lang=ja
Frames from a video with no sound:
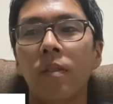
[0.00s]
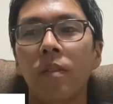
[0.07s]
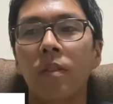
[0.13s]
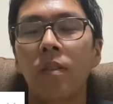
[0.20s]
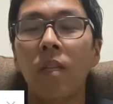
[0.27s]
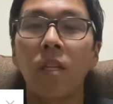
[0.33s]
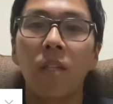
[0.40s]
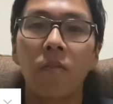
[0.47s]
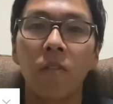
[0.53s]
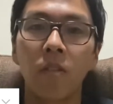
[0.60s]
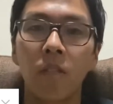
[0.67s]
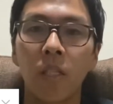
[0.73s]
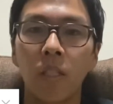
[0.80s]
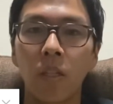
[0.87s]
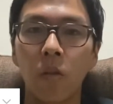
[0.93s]
ネイティブ
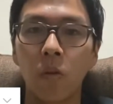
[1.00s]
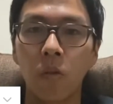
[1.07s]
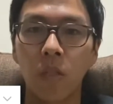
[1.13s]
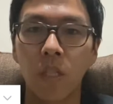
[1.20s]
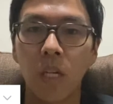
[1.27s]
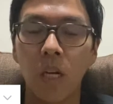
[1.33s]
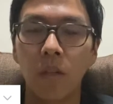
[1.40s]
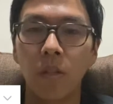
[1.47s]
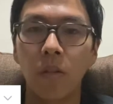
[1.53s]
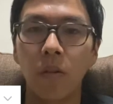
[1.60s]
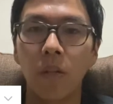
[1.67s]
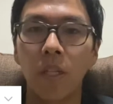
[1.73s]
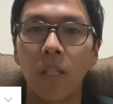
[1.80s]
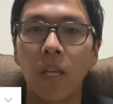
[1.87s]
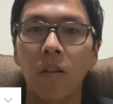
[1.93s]
の人たちはよく使う表
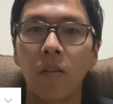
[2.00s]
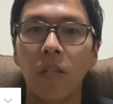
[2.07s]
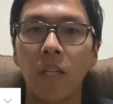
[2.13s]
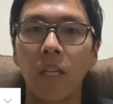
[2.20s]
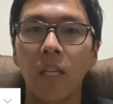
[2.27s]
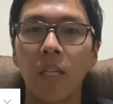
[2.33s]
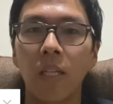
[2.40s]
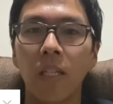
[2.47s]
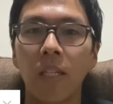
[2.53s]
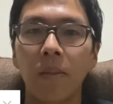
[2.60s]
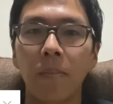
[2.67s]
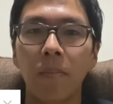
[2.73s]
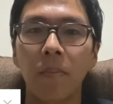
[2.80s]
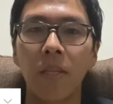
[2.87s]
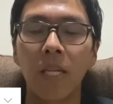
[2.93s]
現なので、
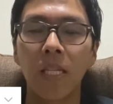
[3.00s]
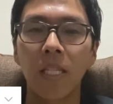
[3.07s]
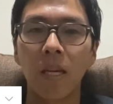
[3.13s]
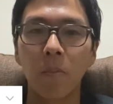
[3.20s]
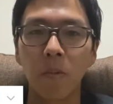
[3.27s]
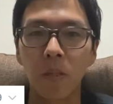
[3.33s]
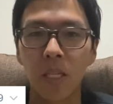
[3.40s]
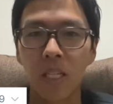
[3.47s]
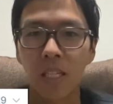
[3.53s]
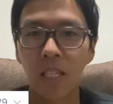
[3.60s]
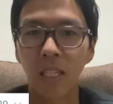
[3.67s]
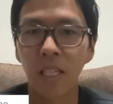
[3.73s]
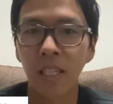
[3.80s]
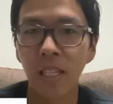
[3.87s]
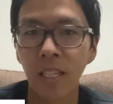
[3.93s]
皆さんもぜ
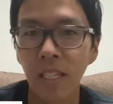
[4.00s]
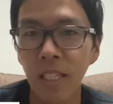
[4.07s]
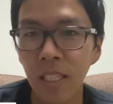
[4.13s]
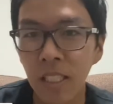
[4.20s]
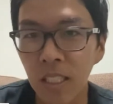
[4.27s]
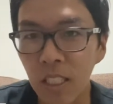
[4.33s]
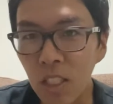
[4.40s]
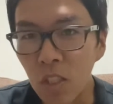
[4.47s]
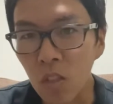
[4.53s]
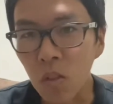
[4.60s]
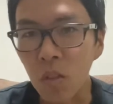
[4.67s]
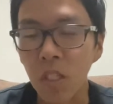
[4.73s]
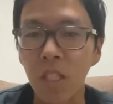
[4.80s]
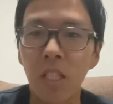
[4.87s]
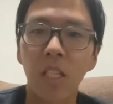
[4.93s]
ひ日
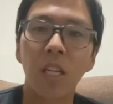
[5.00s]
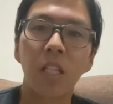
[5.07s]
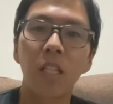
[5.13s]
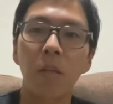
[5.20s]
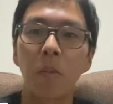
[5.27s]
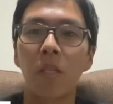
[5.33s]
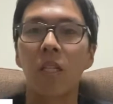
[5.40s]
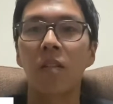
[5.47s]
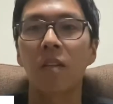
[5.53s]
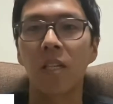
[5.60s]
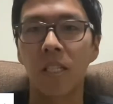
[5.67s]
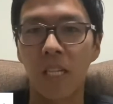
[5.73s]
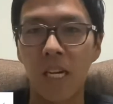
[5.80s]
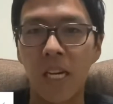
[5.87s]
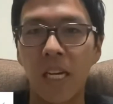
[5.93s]
常で使ってみてく
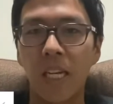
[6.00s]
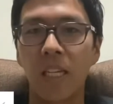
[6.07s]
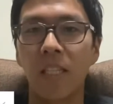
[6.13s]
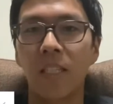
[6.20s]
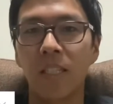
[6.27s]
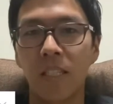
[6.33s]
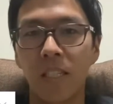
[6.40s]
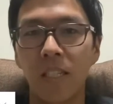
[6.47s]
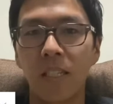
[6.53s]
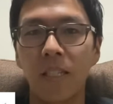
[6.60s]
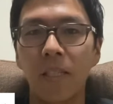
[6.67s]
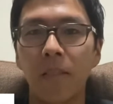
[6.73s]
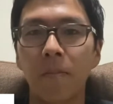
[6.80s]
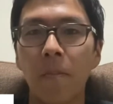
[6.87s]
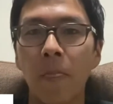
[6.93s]
ださい。
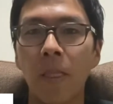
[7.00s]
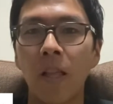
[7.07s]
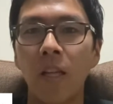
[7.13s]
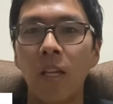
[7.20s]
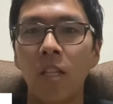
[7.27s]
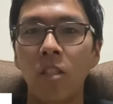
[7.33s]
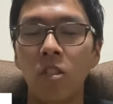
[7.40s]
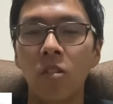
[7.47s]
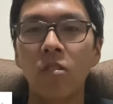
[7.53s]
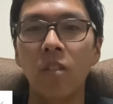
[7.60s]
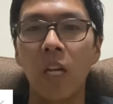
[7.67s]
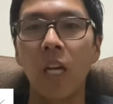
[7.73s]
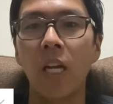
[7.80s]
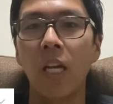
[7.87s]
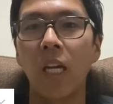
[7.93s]
はい。ちょっと
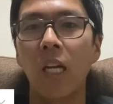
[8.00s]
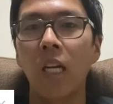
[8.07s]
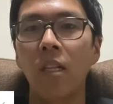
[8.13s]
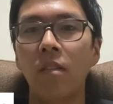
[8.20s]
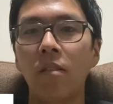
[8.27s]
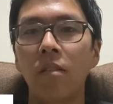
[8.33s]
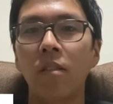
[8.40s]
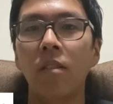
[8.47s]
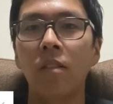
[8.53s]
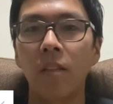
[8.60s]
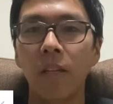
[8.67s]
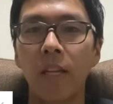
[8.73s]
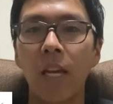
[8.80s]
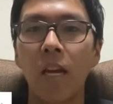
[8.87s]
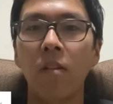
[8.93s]
ね、あの、
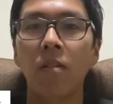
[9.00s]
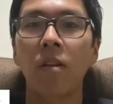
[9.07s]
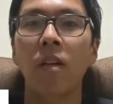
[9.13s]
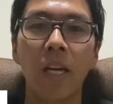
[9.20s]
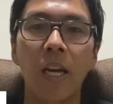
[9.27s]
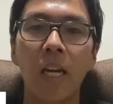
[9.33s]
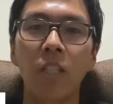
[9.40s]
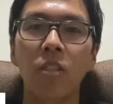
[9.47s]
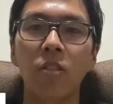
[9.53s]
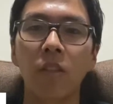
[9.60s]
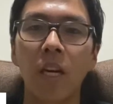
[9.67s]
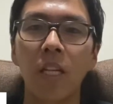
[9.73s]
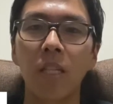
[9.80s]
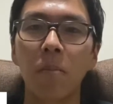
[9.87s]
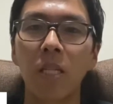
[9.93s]
部屋の配置を
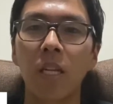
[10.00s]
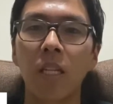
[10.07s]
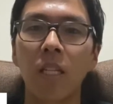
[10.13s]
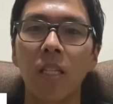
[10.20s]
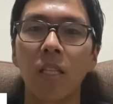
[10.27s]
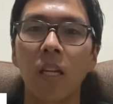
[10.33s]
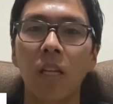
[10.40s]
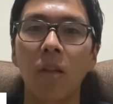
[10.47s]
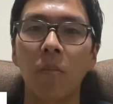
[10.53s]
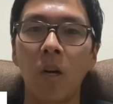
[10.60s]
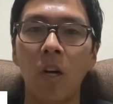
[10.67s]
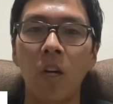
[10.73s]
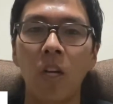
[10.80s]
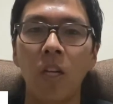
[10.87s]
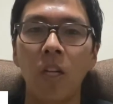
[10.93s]
変えてみたんですけれども、